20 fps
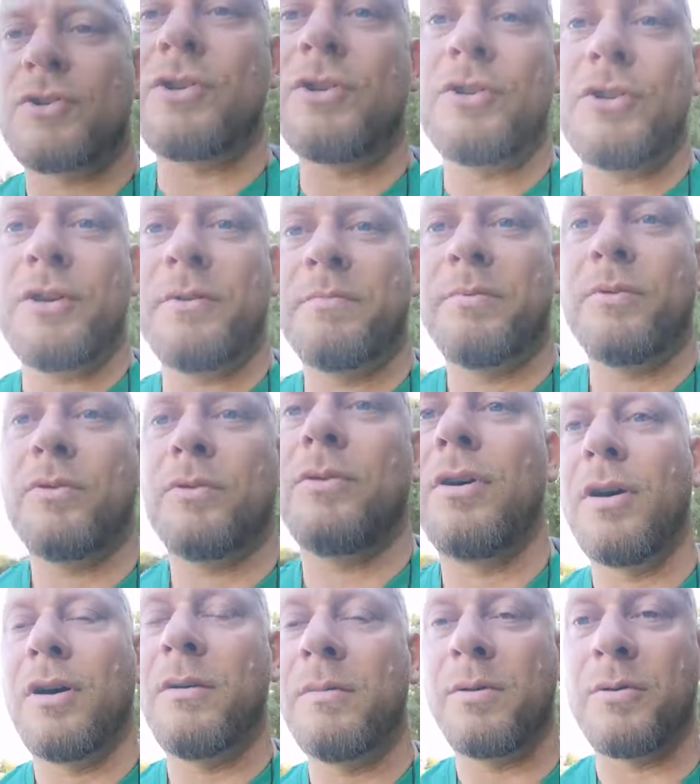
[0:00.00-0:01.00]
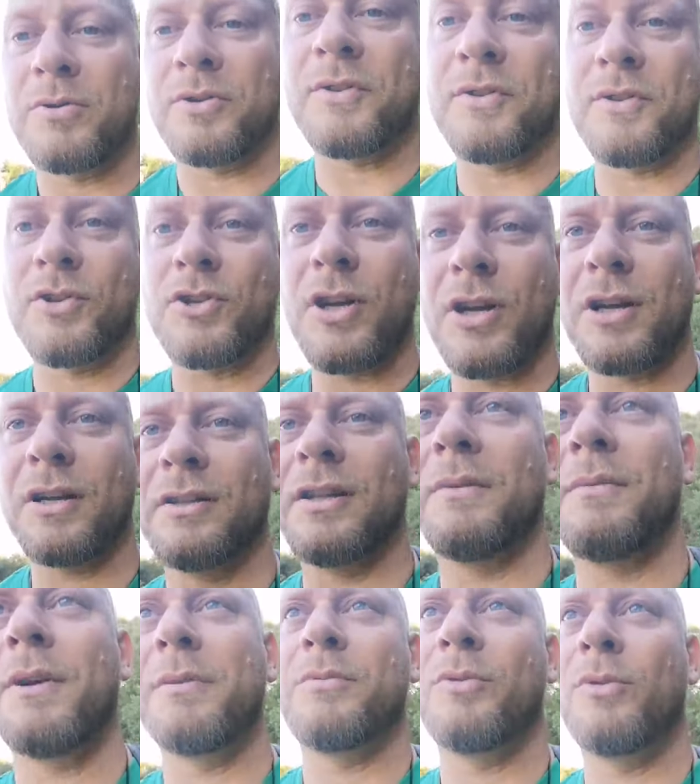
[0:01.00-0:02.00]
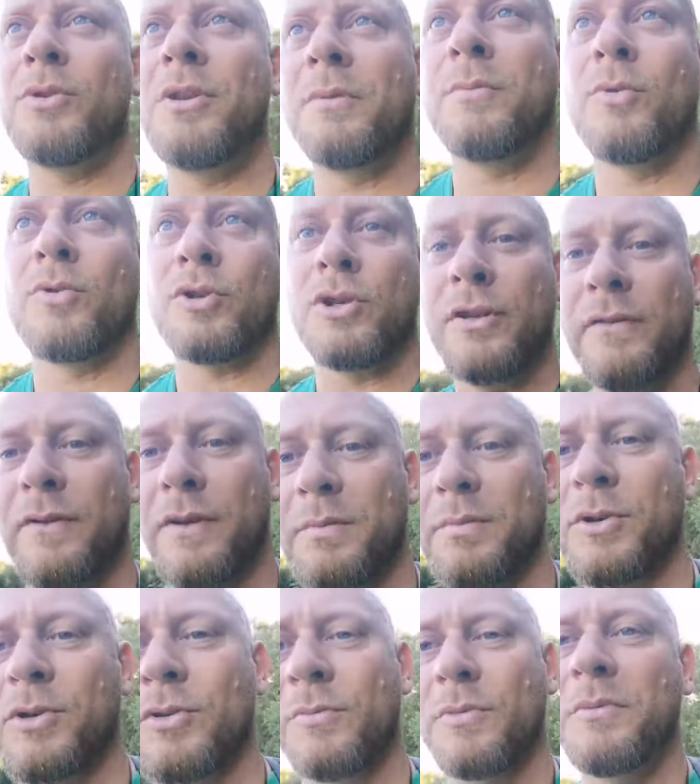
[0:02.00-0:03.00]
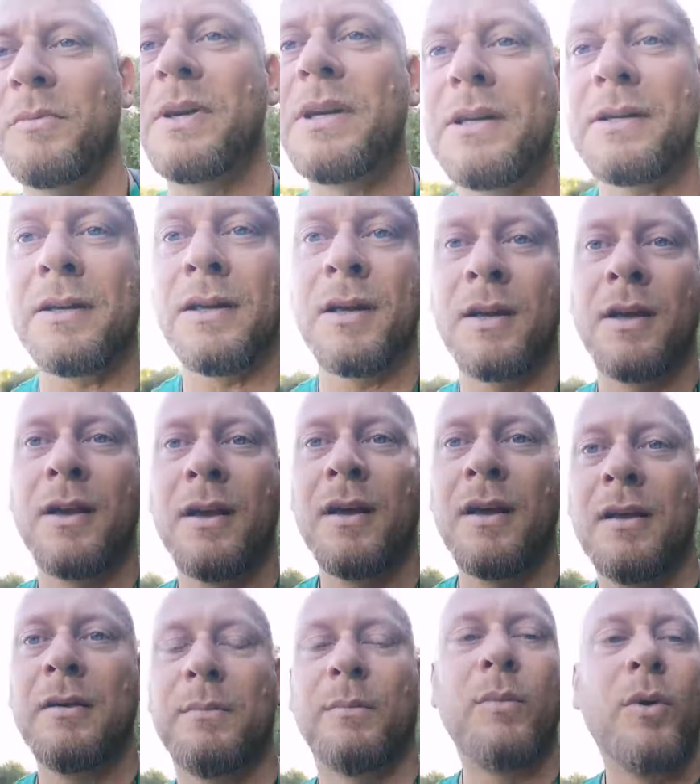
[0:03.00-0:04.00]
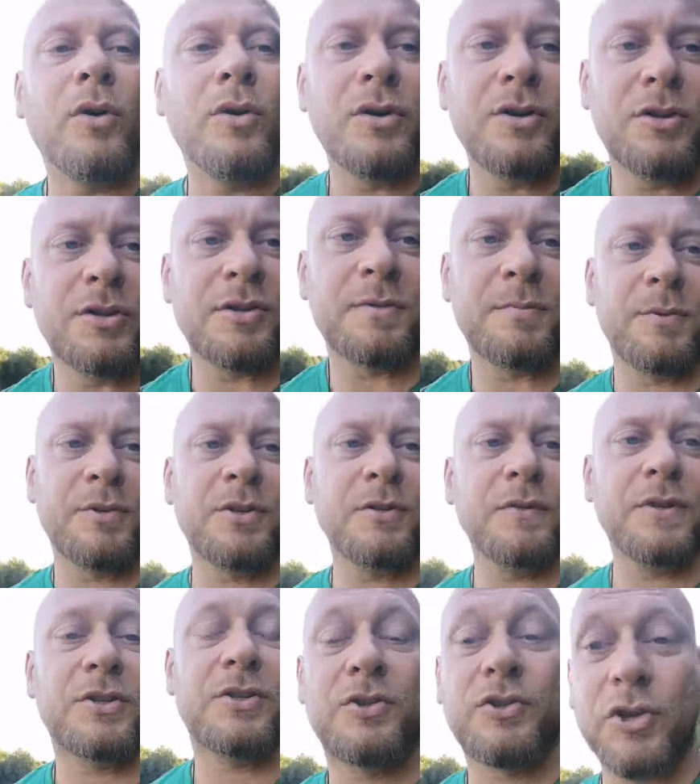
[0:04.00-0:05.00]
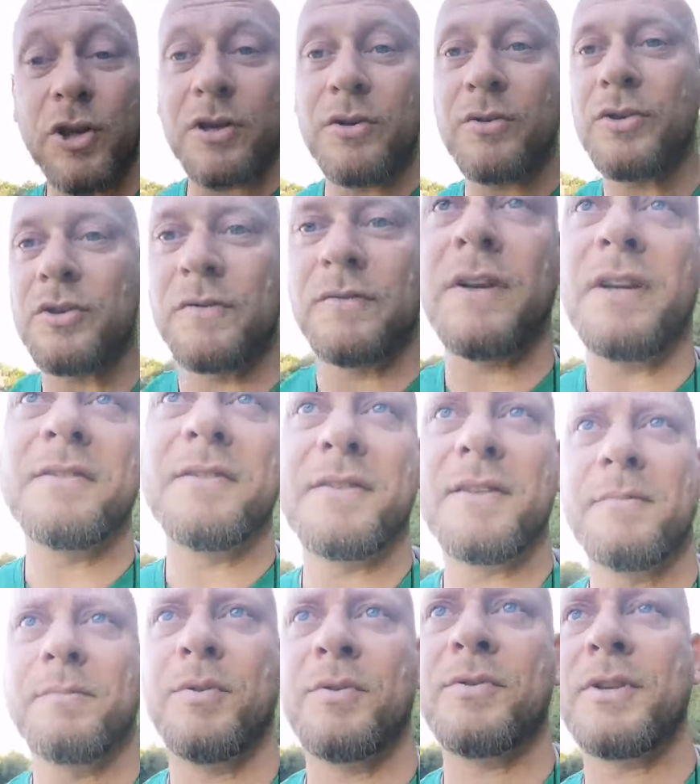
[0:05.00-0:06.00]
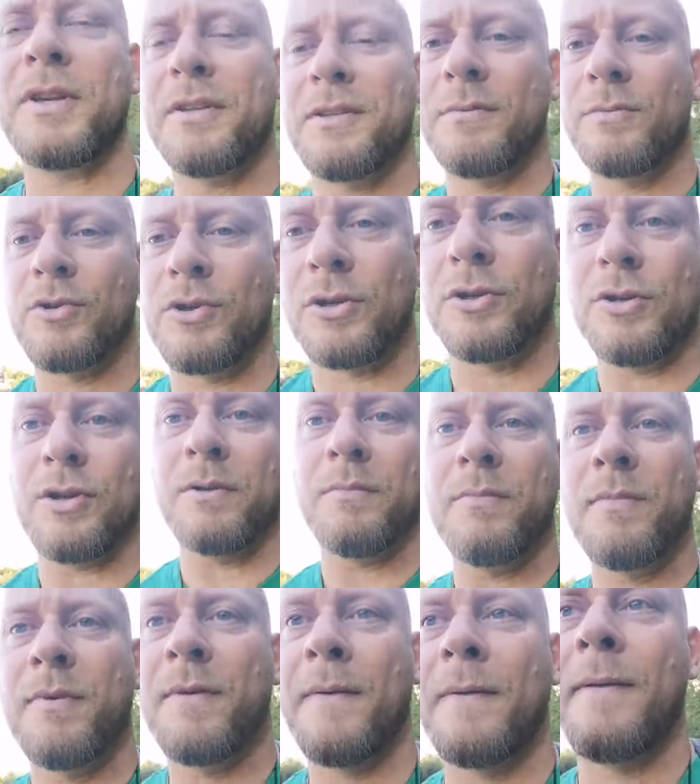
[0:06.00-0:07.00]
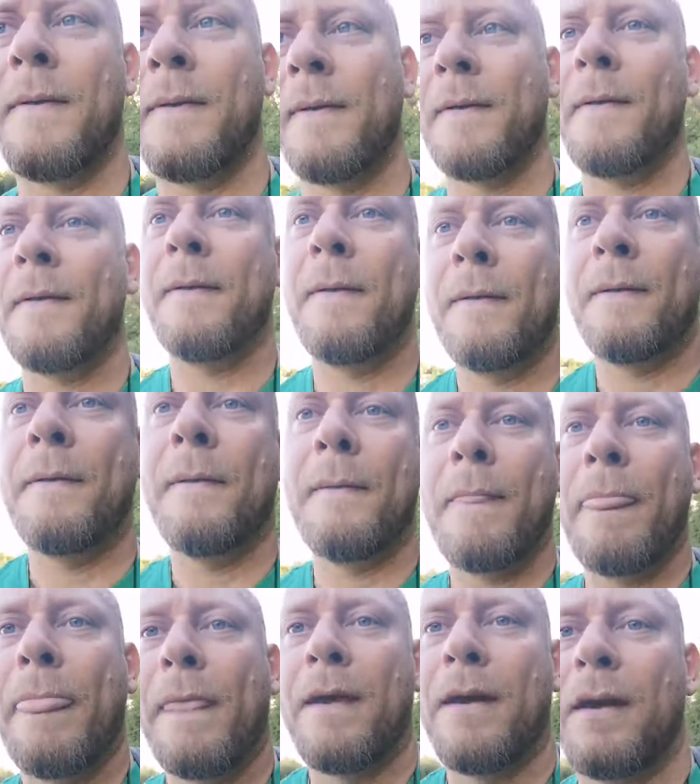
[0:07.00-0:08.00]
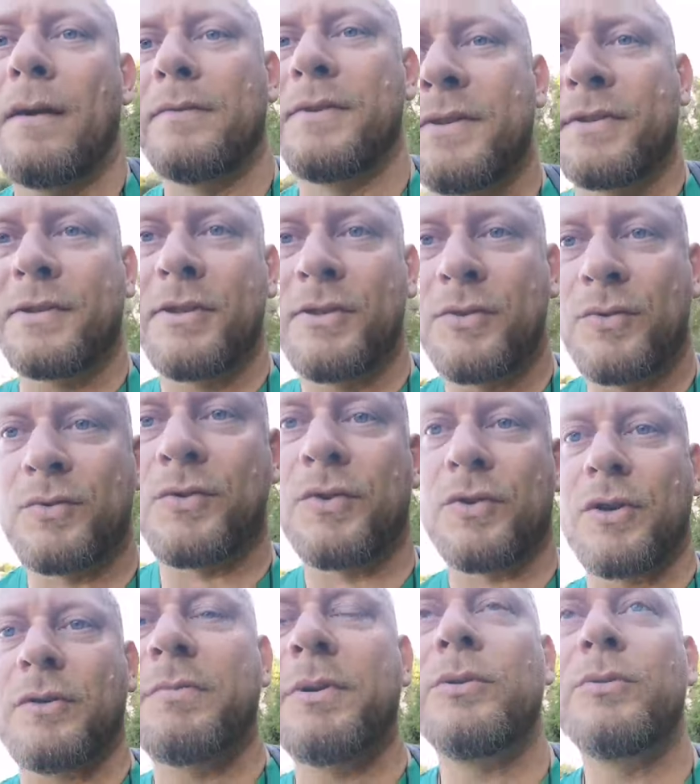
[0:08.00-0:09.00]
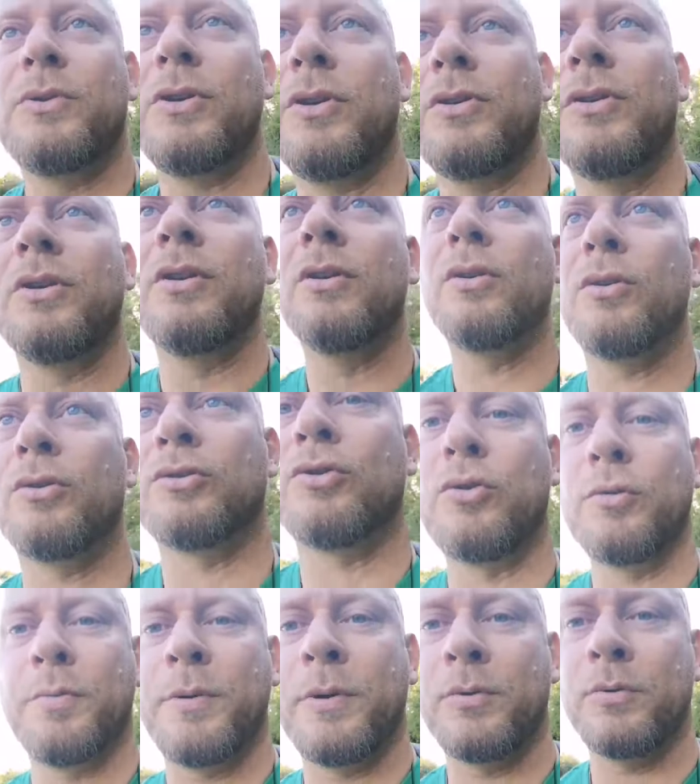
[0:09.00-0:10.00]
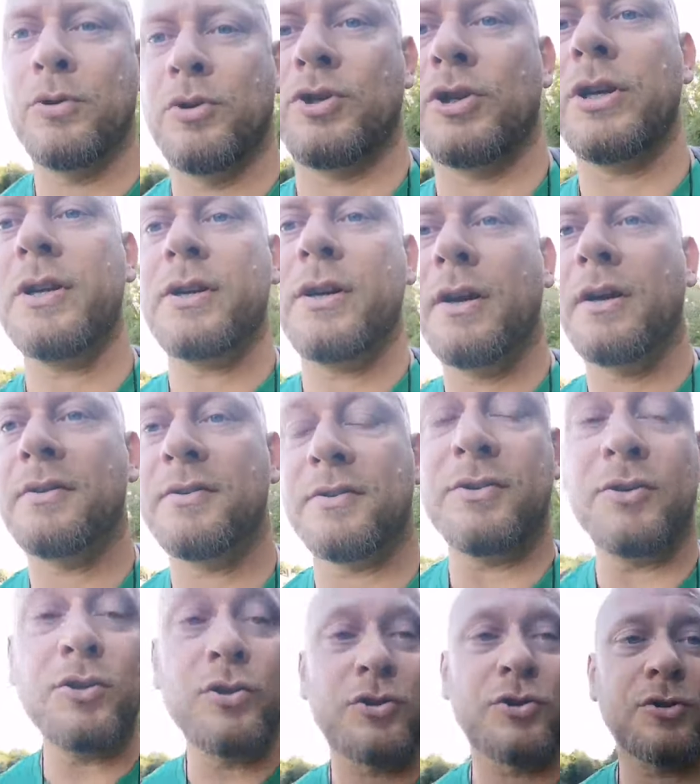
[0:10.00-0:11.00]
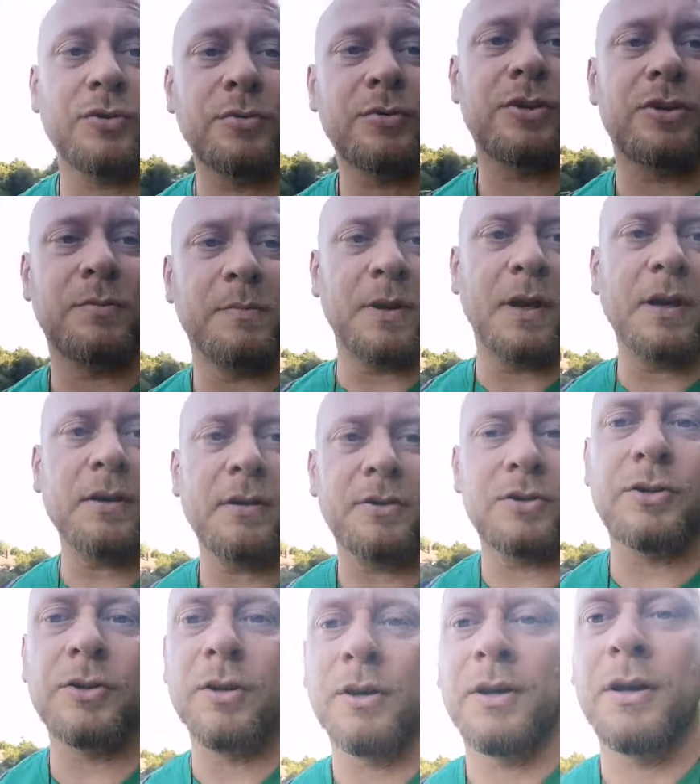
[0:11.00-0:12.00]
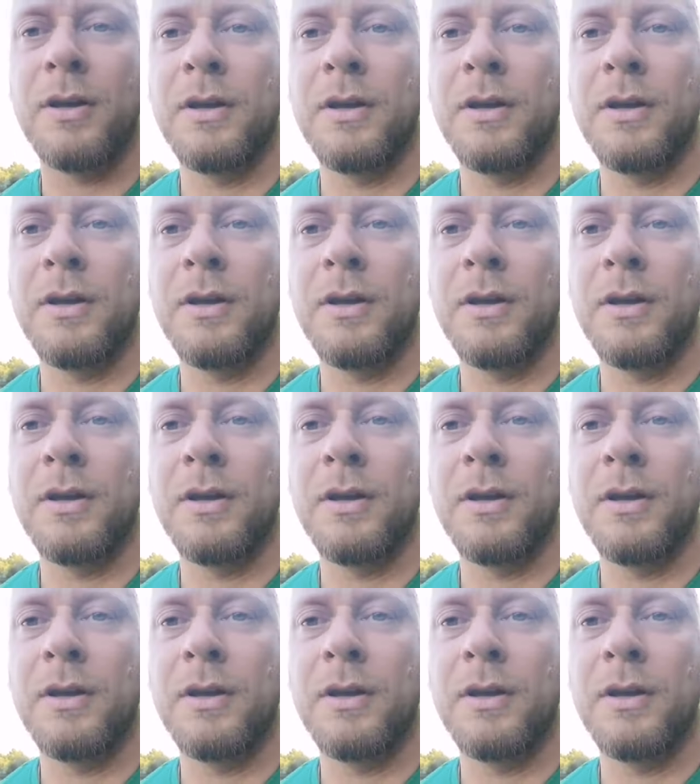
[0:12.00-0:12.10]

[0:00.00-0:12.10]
życie, bo poprzez grzech Adama było niemożliwe, byśmy my mogli się spodziewać czegoś więcej poza tym życiem. A więc Chrystus zrobił to, odkupił grzech, zniszczył śmierć,